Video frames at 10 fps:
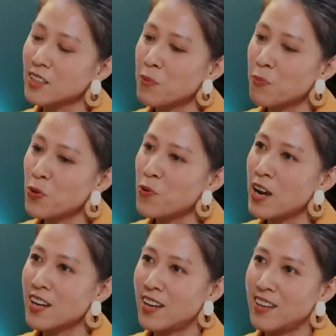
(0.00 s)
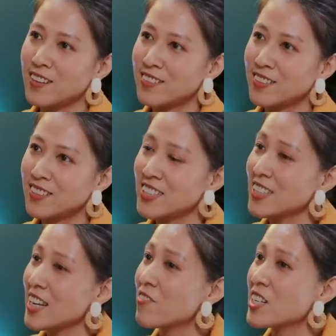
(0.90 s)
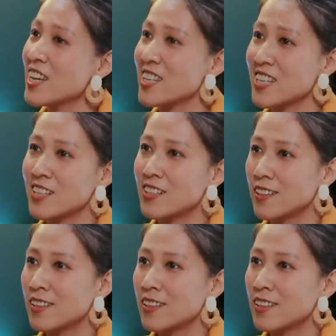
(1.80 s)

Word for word: trong một mối quan hệ, khi xảy ra vấn đề gì